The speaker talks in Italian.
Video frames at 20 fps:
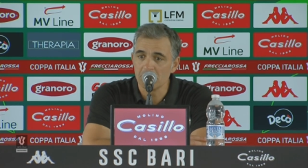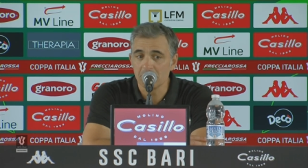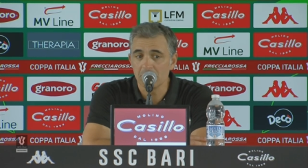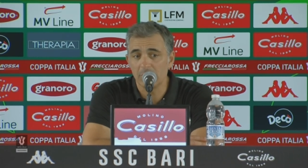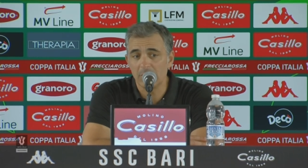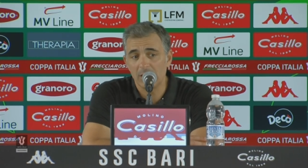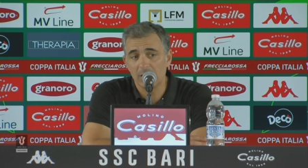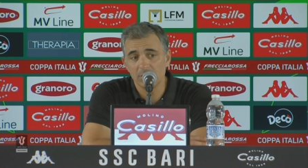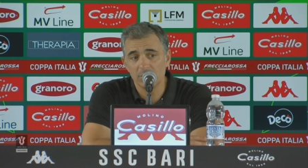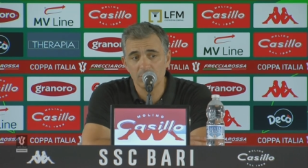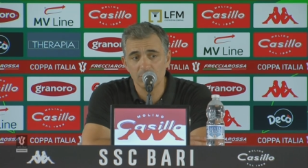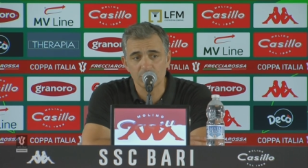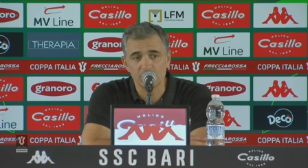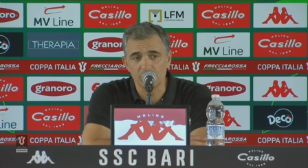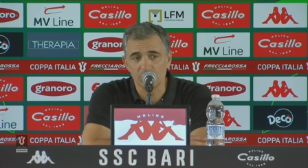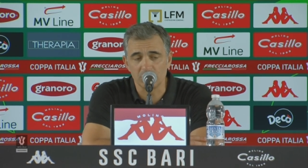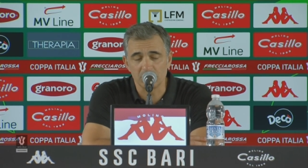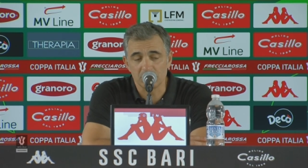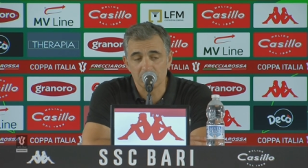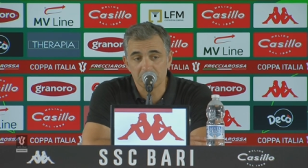Ma non lo
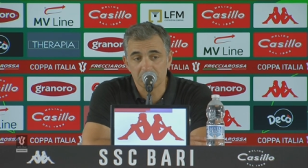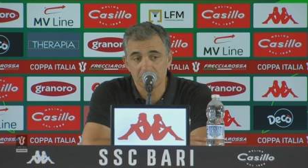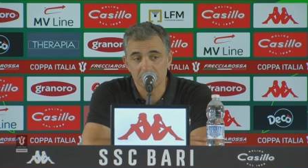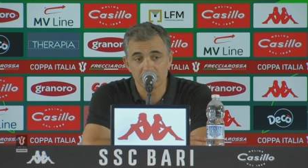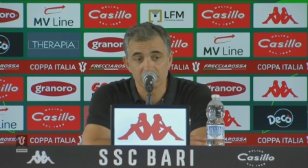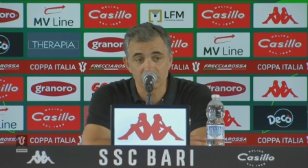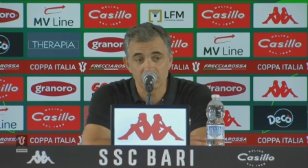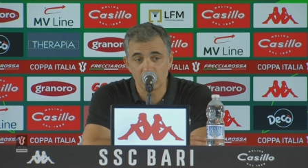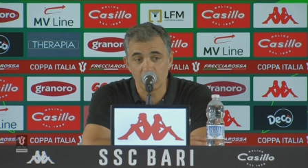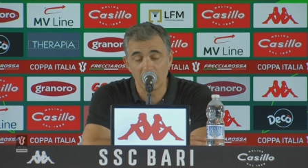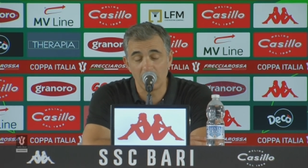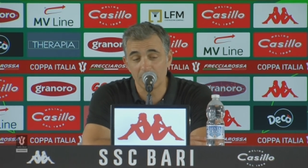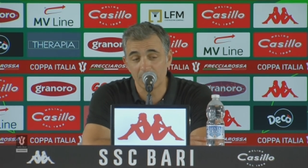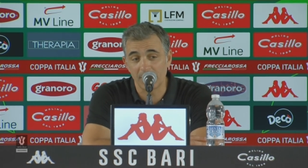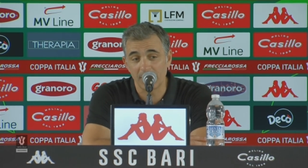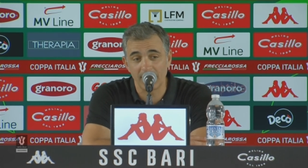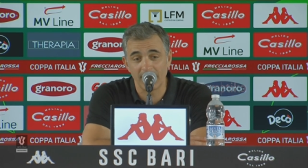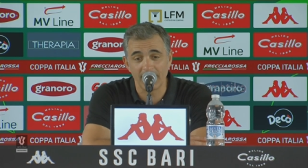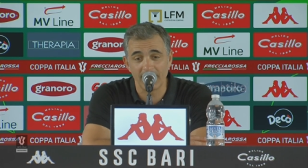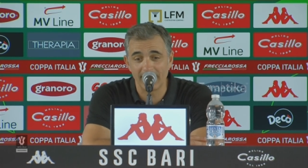so, quello
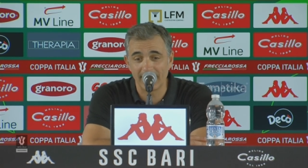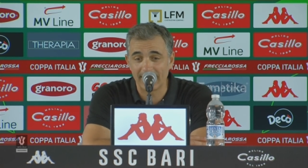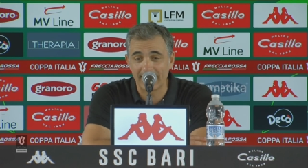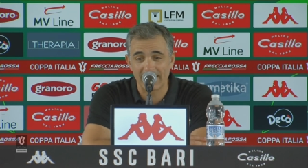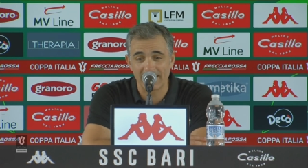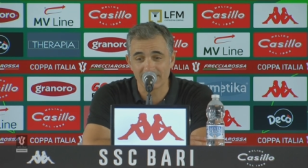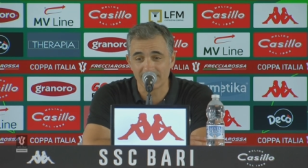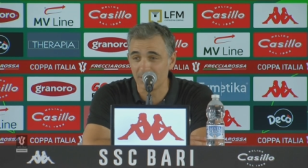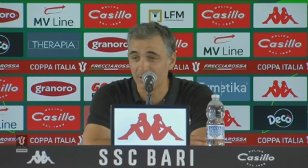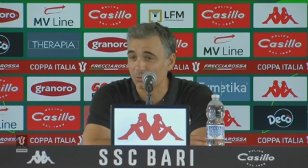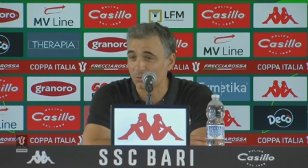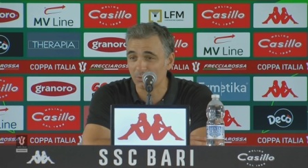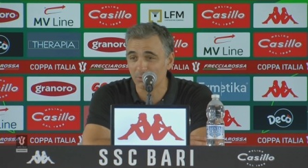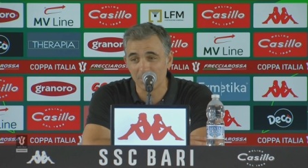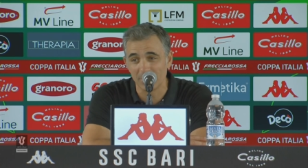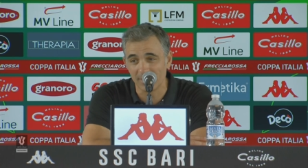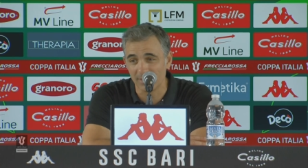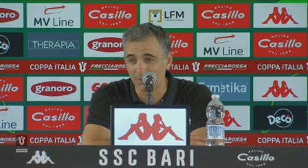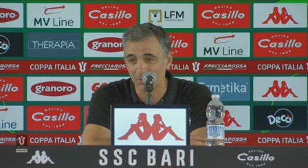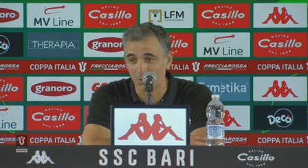che è in casa
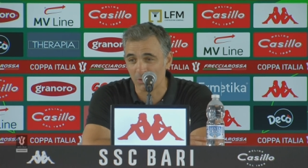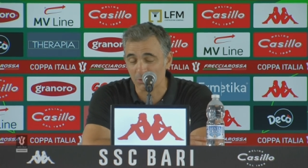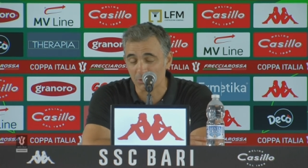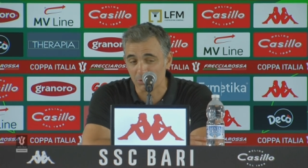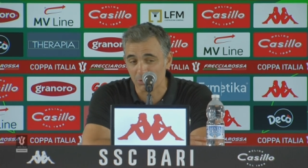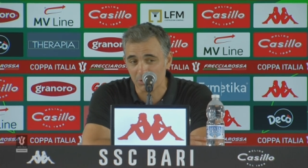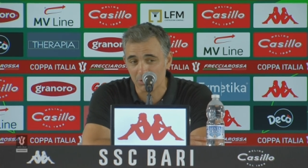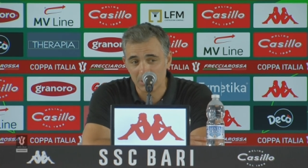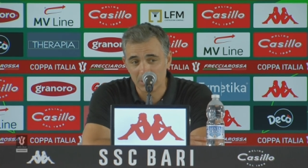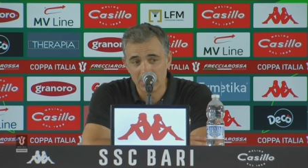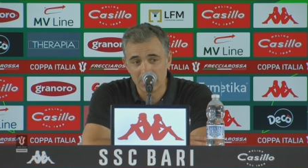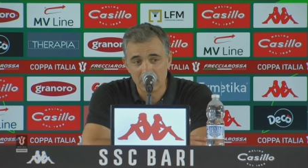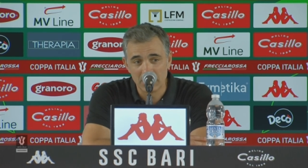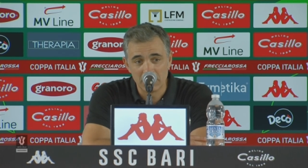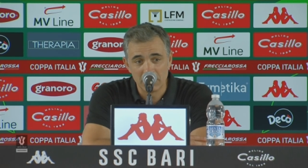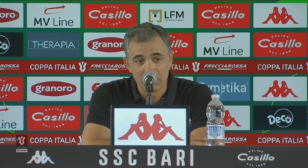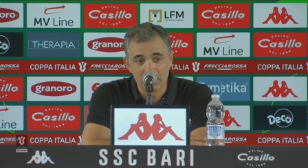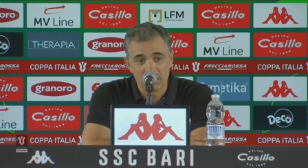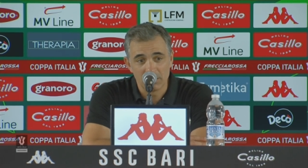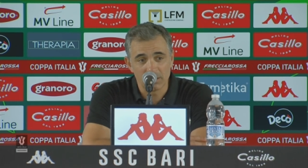altrui non lo so.
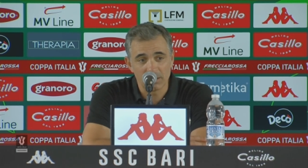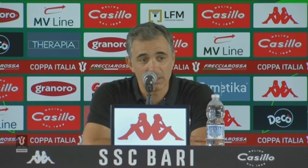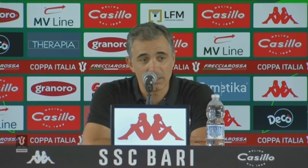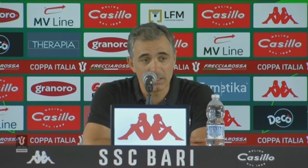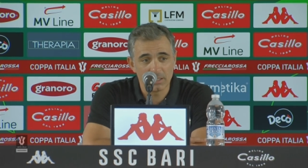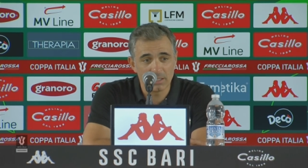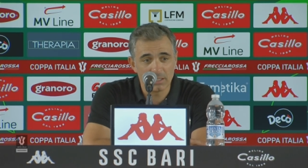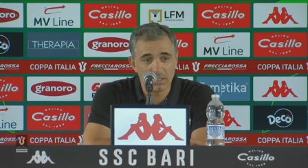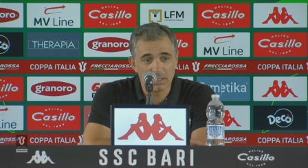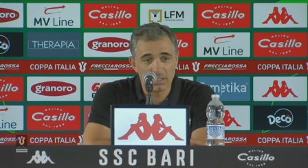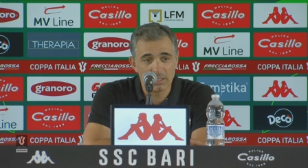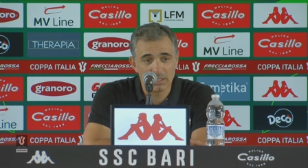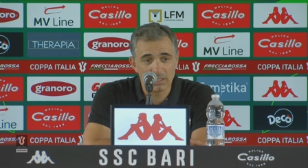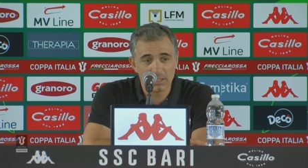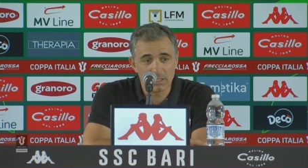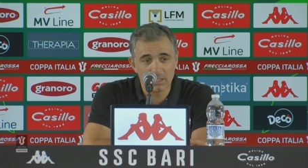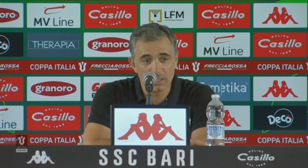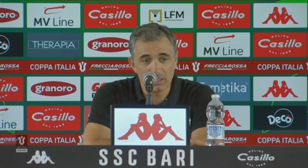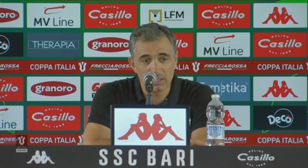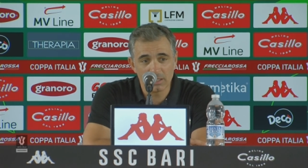
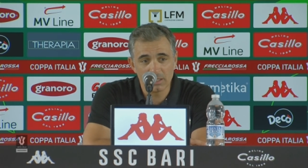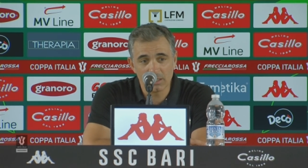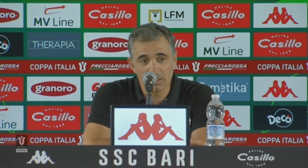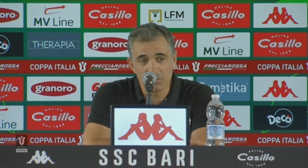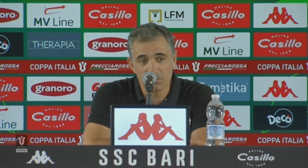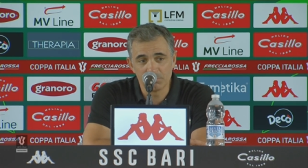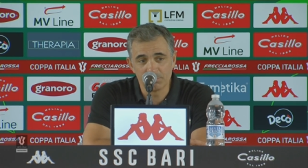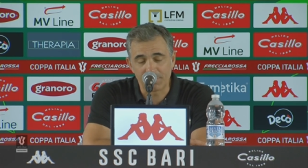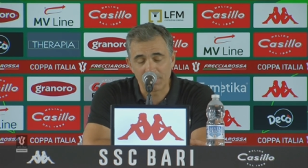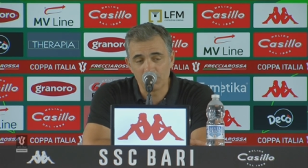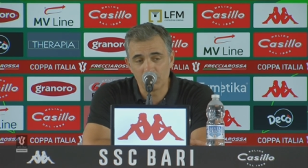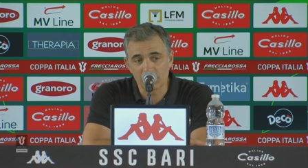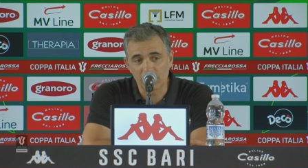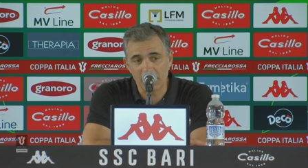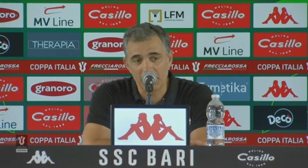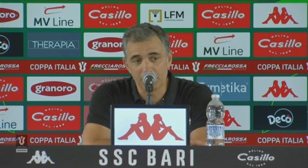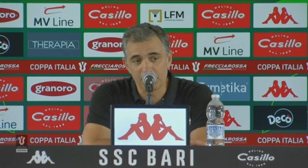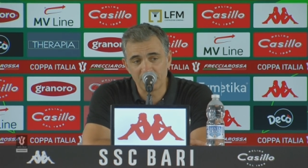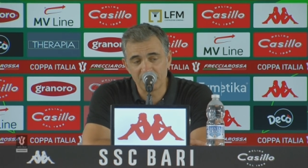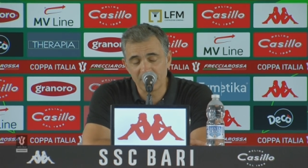Eh, un primo
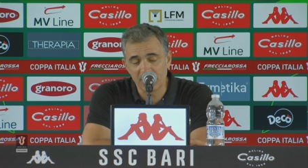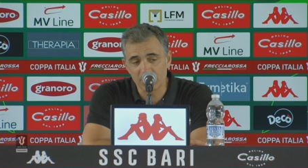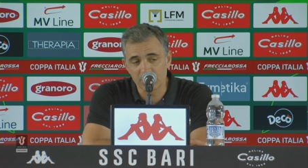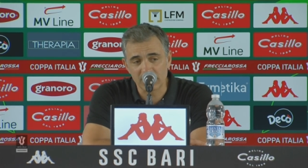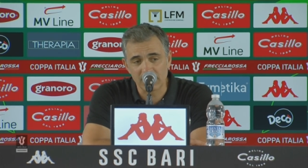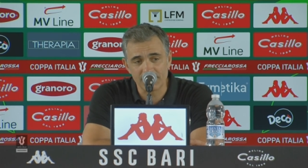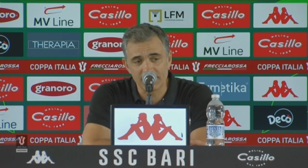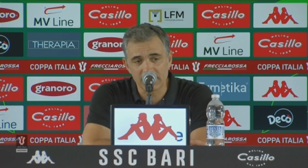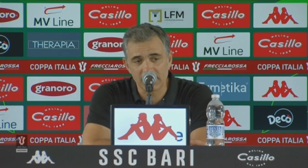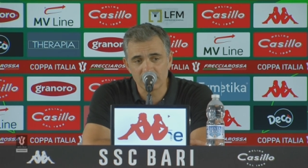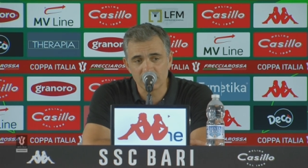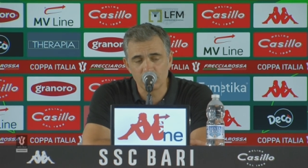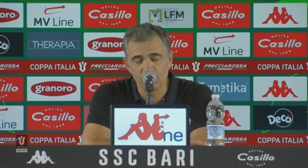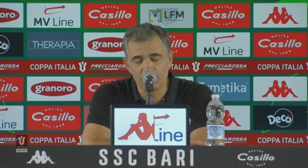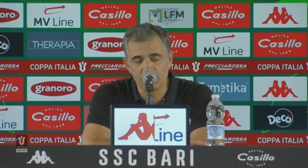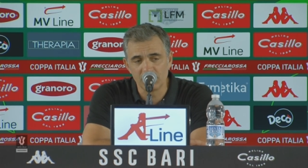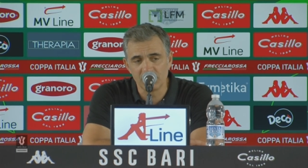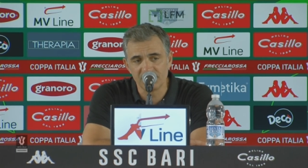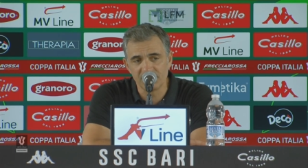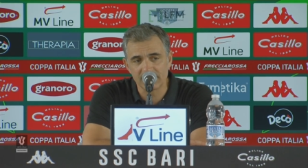tempo è vero siamo andati
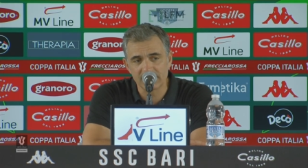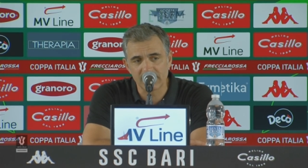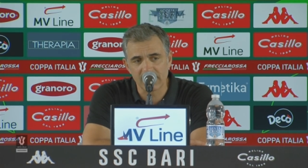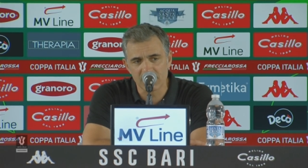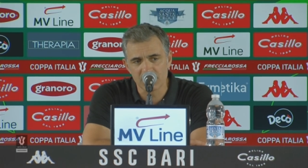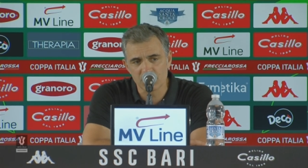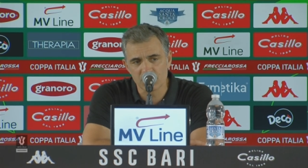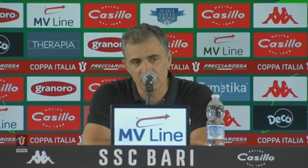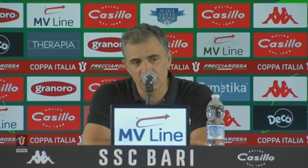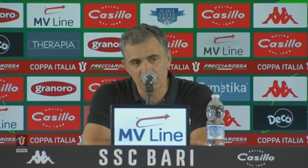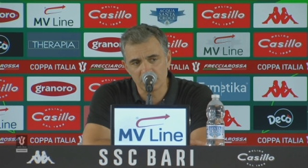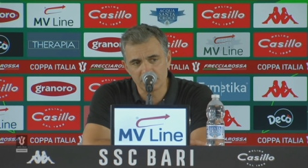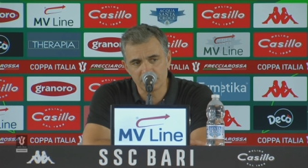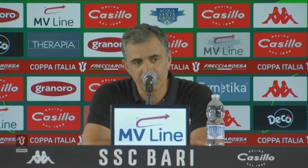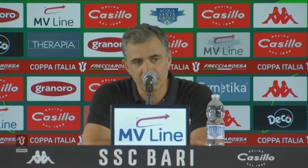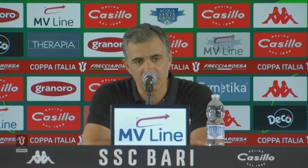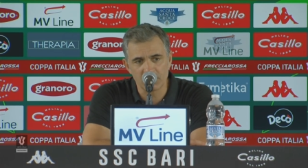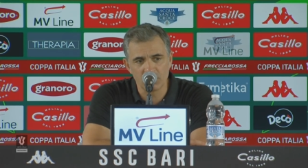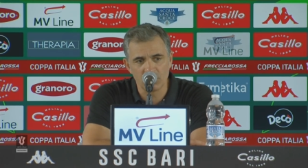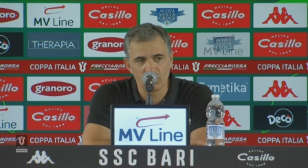subito in vantaggio,
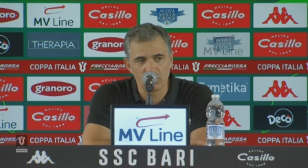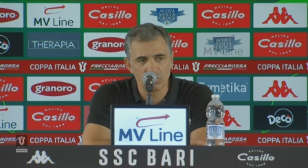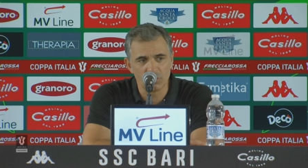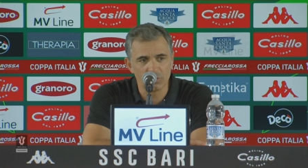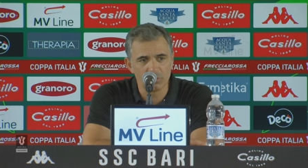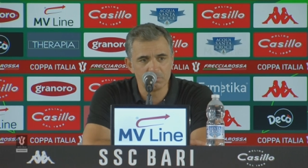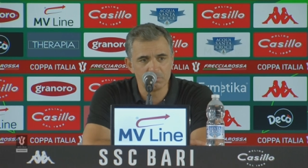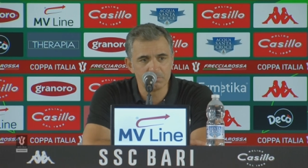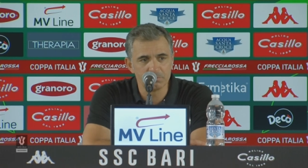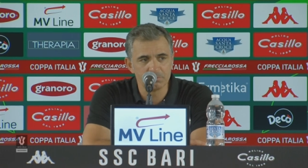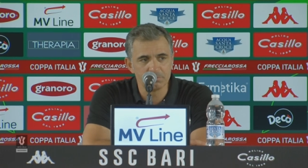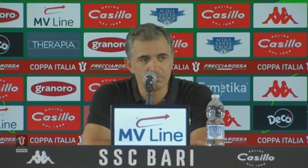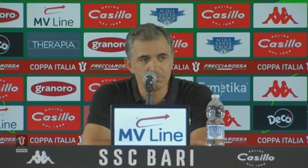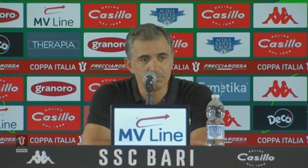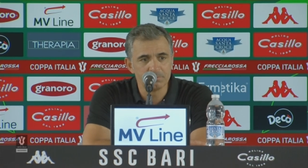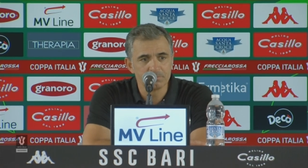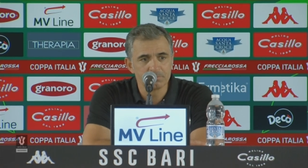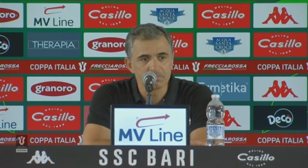però mh, mm,